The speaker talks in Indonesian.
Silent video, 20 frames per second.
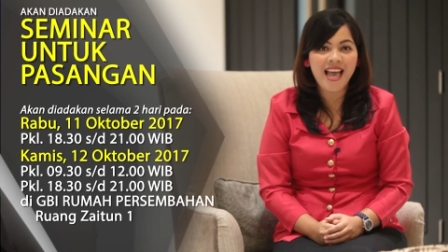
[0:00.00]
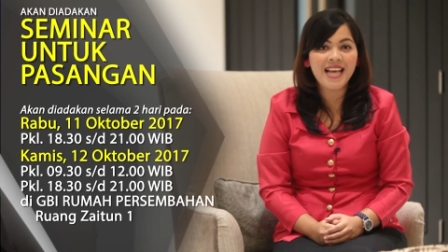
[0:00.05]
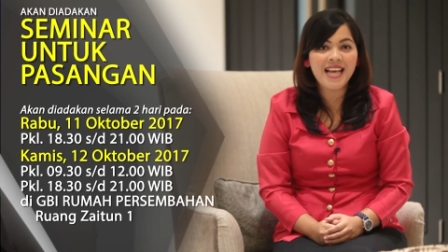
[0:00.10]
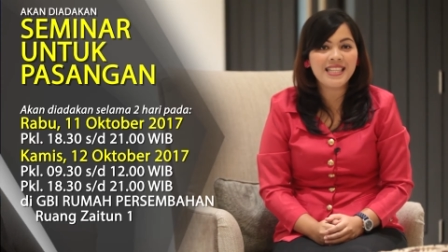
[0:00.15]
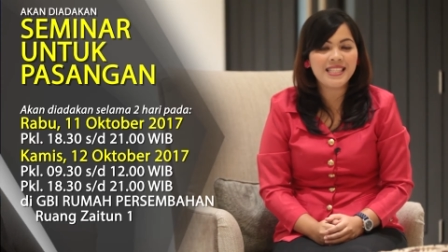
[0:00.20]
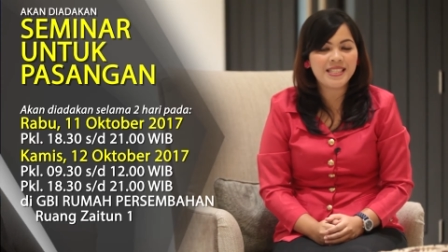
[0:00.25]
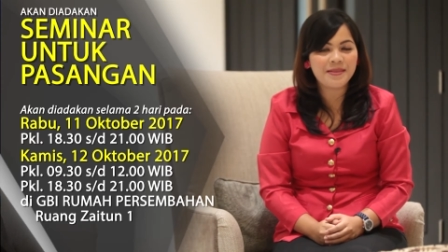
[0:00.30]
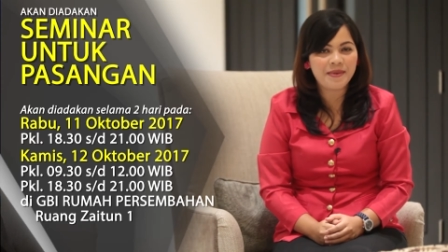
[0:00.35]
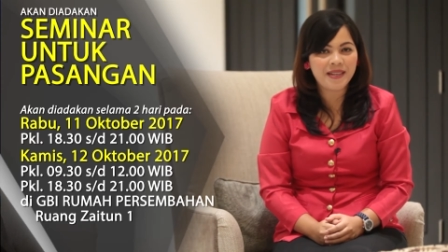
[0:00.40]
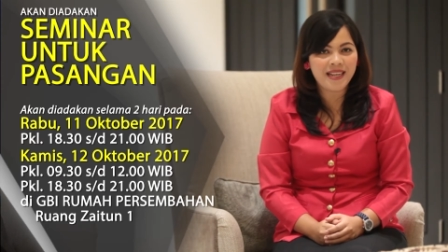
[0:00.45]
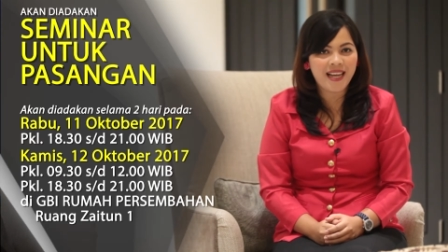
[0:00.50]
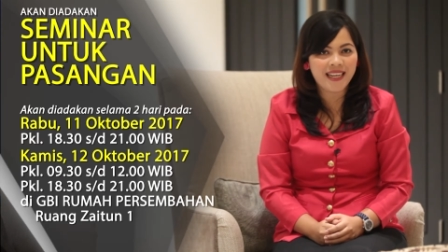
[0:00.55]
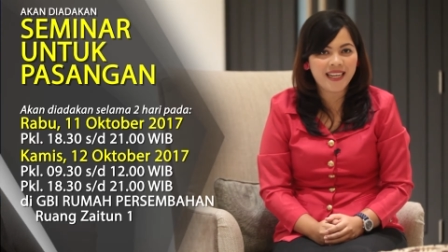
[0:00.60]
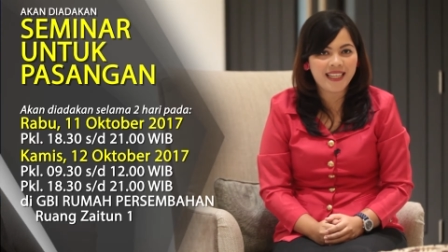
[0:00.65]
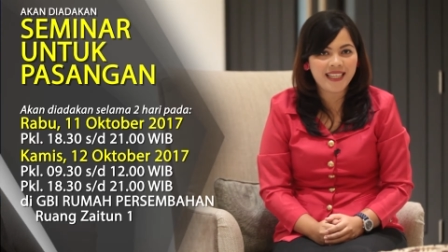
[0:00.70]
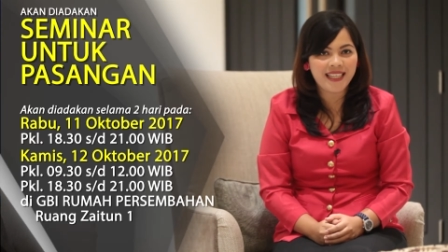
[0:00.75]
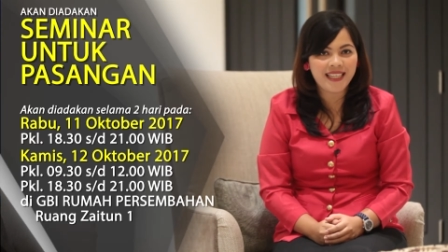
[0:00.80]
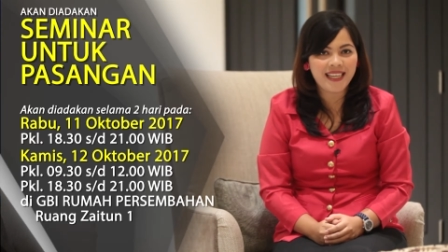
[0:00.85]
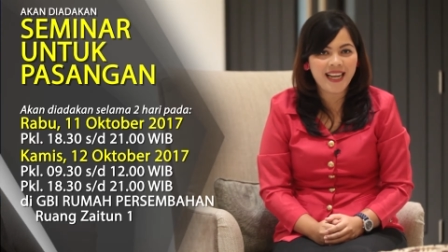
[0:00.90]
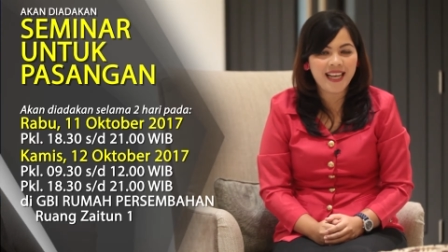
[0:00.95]
Seminar
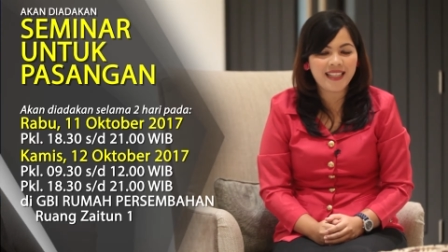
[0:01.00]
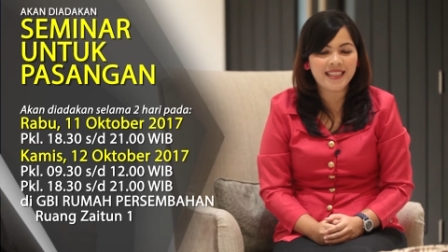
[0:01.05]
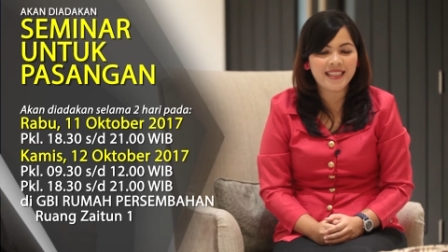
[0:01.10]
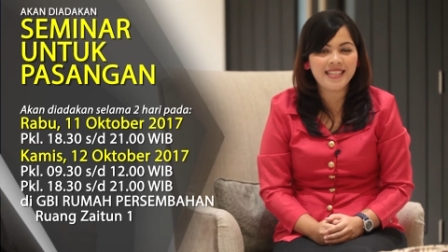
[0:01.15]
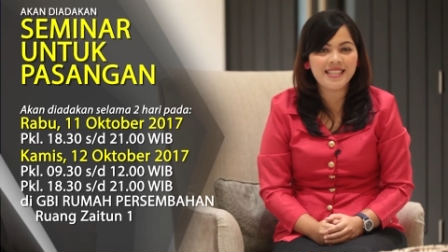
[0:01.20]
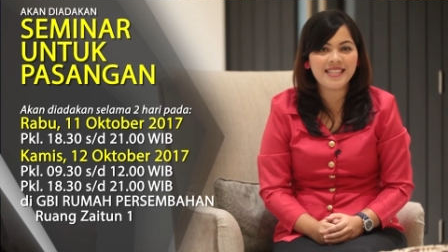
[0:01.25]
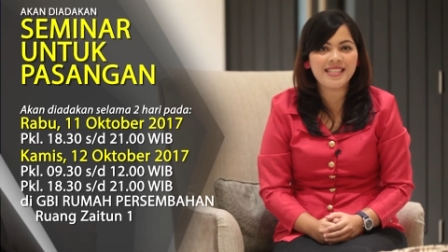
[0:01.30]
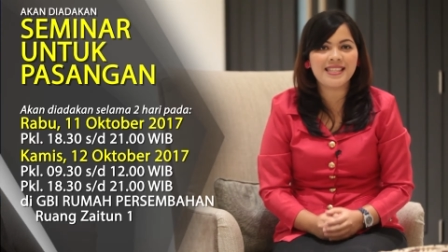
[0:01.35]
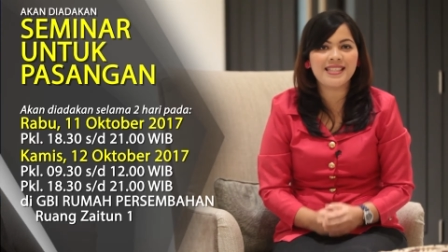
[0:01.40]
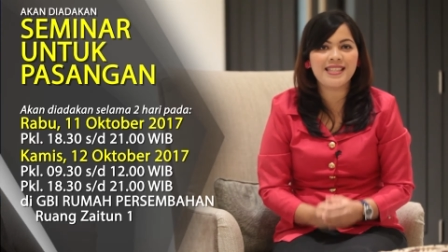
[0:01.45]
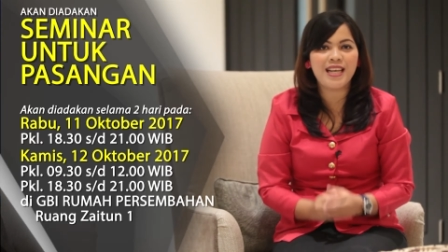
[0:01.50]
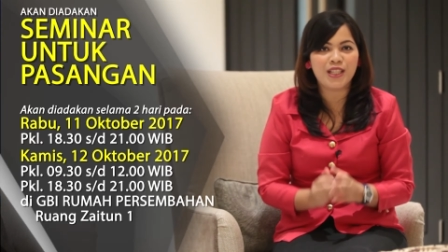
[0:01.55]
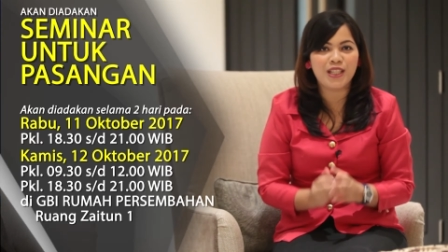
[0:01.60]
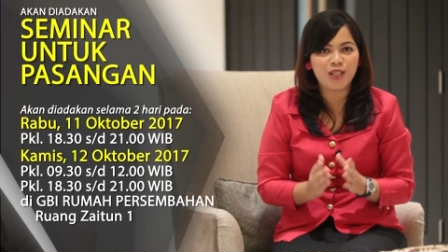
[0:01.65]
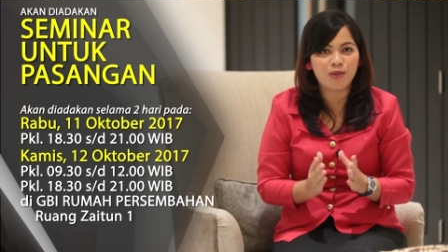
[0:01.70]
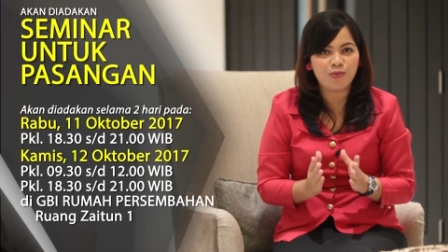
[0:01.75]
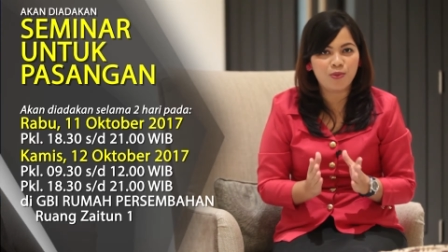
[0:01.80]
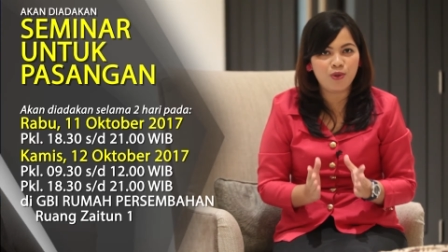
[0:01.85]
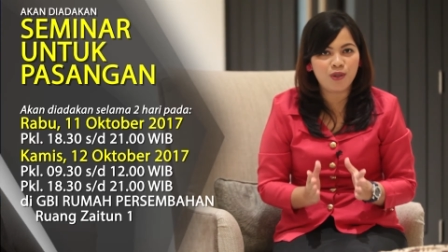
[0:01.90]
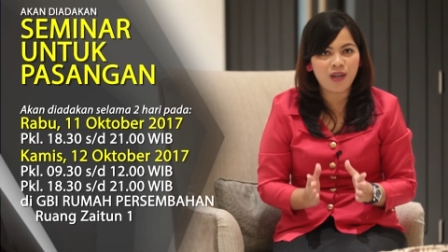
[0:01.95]
ini gratis dan
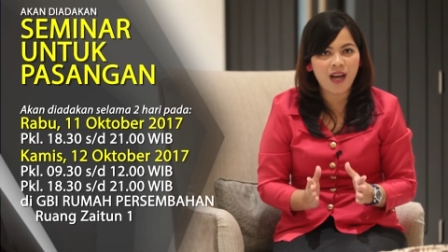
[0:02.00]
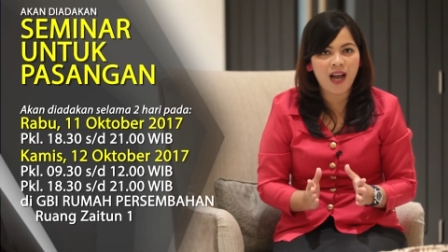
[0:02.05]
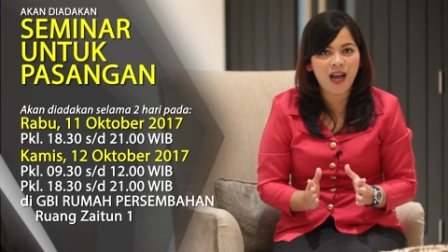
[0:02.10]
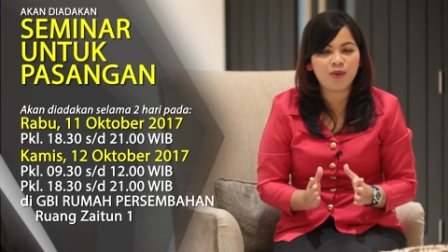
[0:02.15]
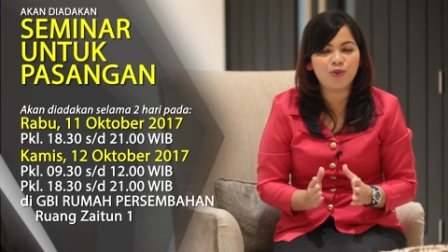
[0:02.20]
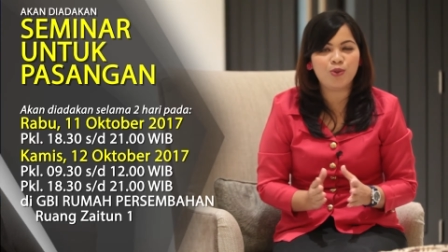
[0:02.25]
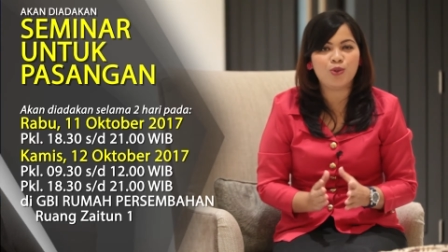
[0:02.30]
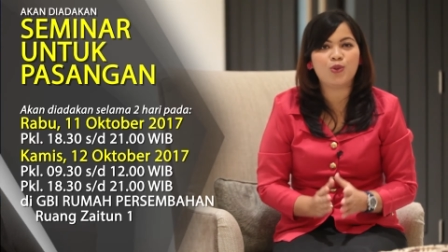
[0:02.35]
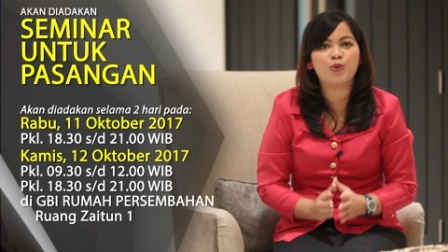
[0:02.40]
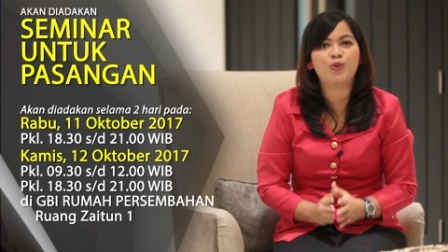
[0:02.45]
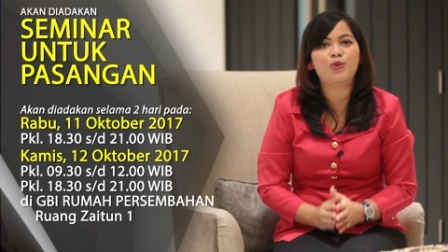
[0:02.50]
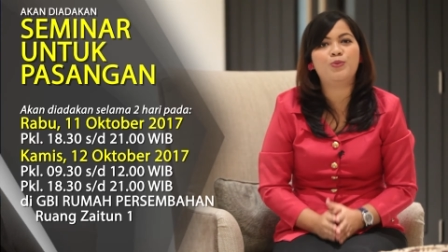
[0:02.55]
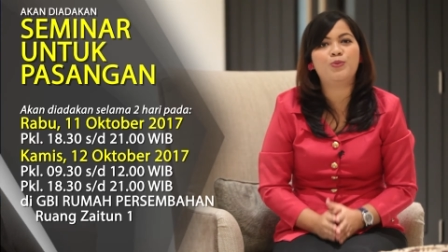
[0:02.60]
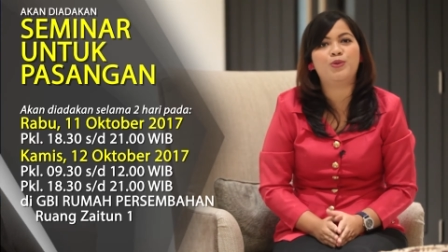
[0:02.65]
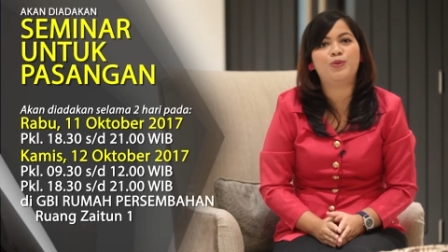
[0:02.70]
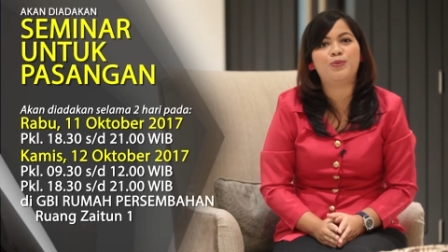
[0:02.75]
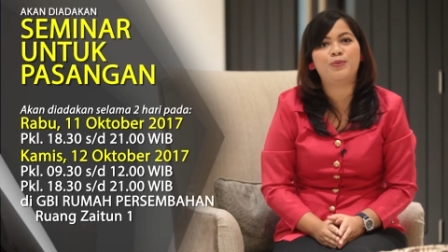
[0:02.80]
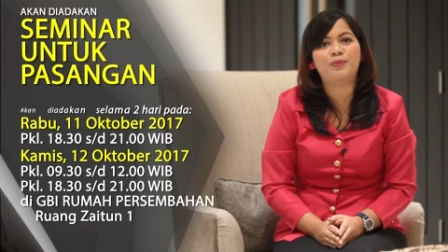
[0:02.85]
terbuka untuk umum.